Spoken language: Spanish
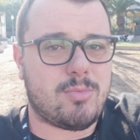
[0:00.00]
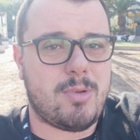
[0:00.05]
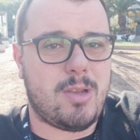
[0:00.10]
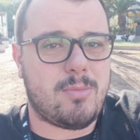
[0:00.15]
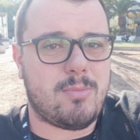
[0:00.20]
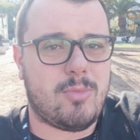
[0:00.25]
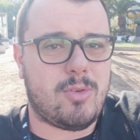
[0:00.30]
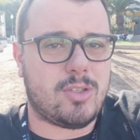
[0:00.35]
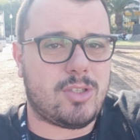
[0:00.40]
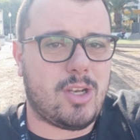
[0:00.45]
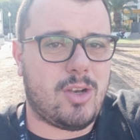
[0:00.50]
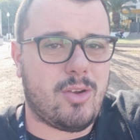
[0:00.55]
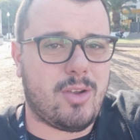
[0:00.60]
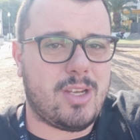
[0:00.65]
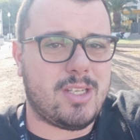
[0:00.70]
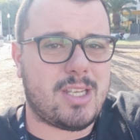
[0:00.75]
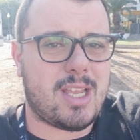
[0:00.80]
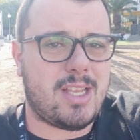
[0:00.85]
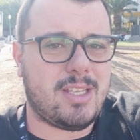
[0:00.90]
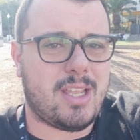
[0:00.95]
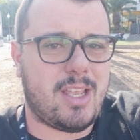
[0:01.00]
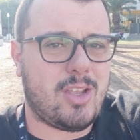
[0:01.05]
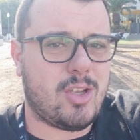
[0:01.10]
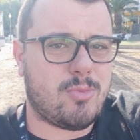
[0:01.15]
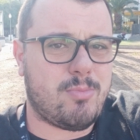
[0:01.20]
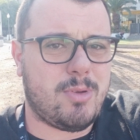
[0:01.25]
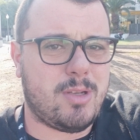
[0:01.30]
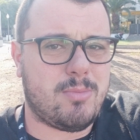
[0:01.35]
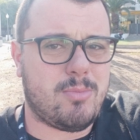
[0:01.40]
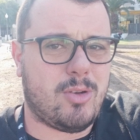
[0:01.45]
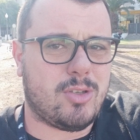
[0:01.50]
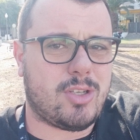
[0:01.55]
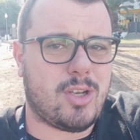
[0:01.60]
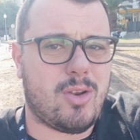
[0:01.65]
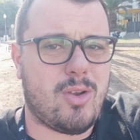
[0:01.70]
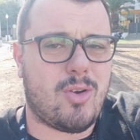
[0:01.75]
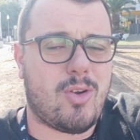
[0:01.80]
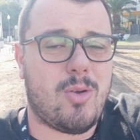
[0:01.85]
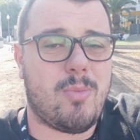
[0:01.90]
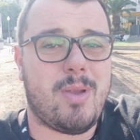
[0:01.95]
mismos se lo guisan y ellos mismos se
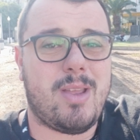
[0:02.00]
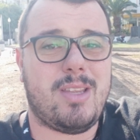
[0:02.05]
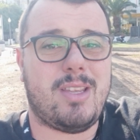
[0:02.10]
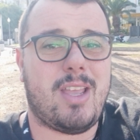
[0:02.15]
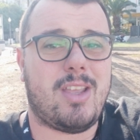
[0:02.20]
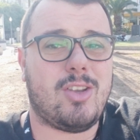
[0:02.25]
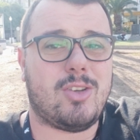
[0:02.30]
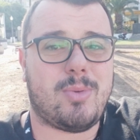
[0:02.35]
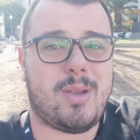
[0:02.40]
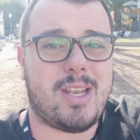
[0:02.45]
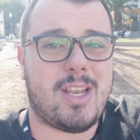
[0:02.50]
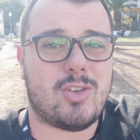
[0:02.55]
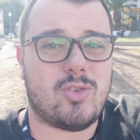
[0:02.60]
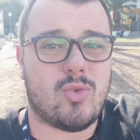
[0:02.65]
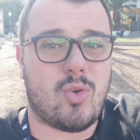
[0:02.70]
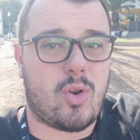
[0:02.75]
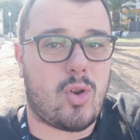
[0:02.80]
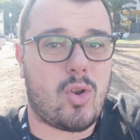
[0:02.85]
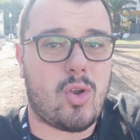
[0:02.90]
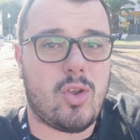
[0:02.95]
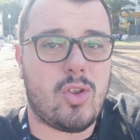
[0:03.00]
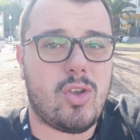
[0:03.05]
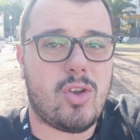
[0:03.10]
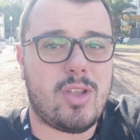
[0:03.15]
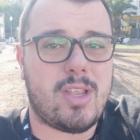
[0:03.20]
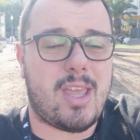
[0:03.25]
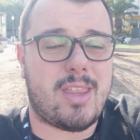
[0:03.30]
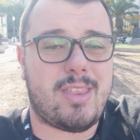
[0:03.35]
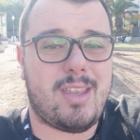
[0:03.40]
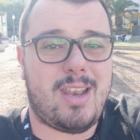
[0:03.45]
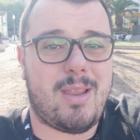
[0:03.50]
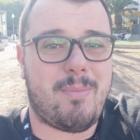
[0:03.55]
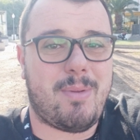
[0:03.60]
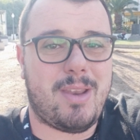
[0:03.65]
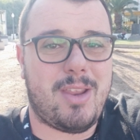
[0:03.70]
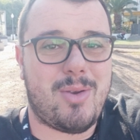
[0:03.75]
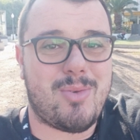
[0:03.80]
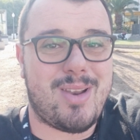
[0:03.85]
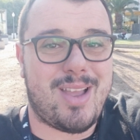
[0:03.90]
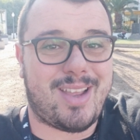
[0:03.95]
lo comen y ellos van a su rollo y hacen la
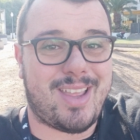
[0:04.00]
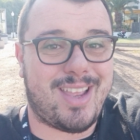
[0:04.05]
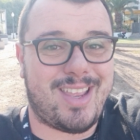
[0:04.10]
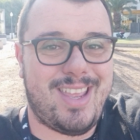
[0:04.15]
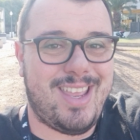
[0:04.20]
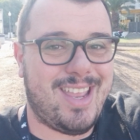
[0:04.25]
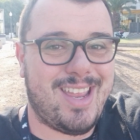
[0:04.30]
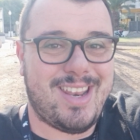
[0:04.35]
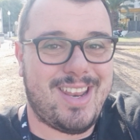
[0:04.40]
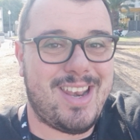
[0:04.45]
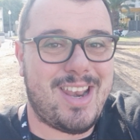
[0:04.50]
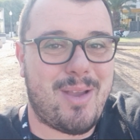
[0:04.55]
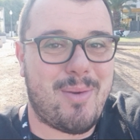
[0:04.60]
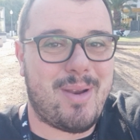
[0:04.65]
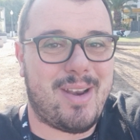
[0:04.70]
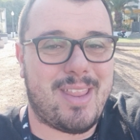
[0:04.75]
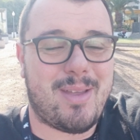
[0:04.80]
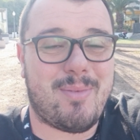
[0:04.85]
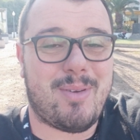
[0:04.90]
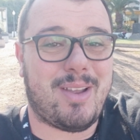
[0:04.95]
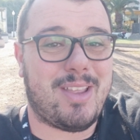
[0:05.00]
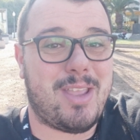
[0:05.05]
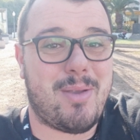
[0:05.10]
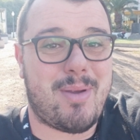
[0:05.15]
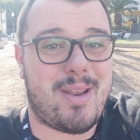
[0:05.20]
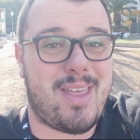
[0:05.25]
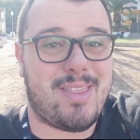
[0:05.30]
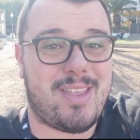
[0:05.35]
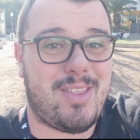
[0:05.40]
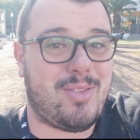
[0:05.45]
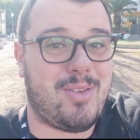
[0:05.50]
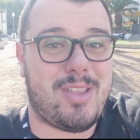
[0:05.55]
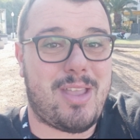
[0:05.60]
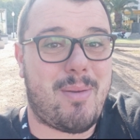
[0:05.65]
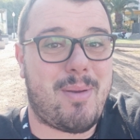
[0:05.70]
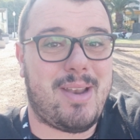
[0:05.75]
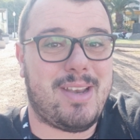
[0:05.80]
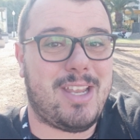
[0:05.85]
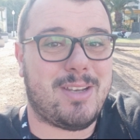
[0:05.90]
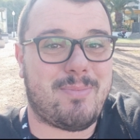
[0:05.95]
película que quieren, la verdad, porque llevan haciendo
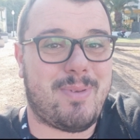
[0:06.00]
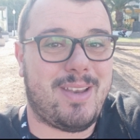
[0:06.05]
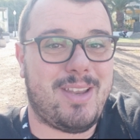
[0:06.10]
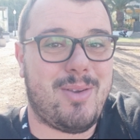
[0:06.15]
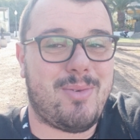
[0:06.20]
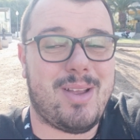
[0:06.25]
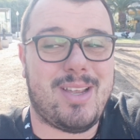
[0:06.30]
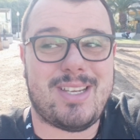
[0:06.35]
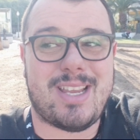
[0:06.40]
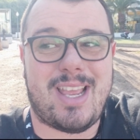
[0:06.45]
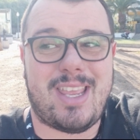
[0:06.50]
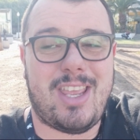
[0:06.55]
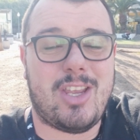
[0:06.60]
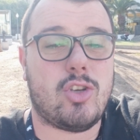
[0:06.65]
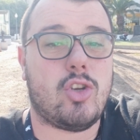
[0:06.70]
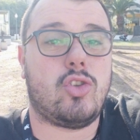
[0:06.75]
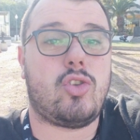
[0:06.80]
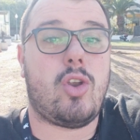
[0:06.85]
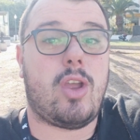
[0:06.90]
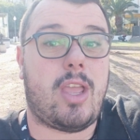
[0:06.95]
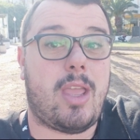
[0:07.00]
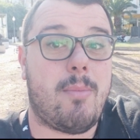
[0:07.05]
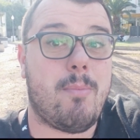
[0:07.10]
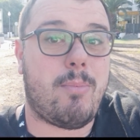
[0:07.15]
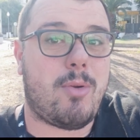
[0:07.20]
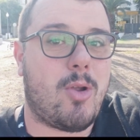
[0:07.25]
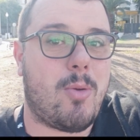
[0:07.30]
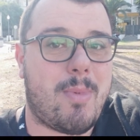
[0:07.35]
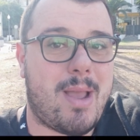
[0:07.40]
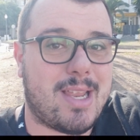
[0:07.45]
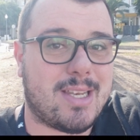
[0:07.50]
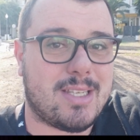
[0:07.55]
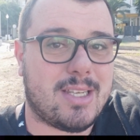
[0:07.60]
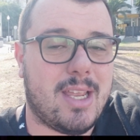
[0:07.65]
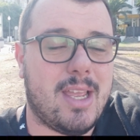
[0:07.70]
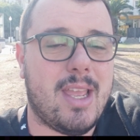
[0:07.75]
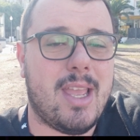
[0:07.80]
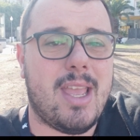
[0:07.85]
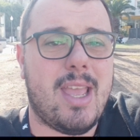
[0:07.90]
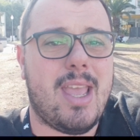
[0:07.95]
ya varias películas y aquí es otro ejemplo más.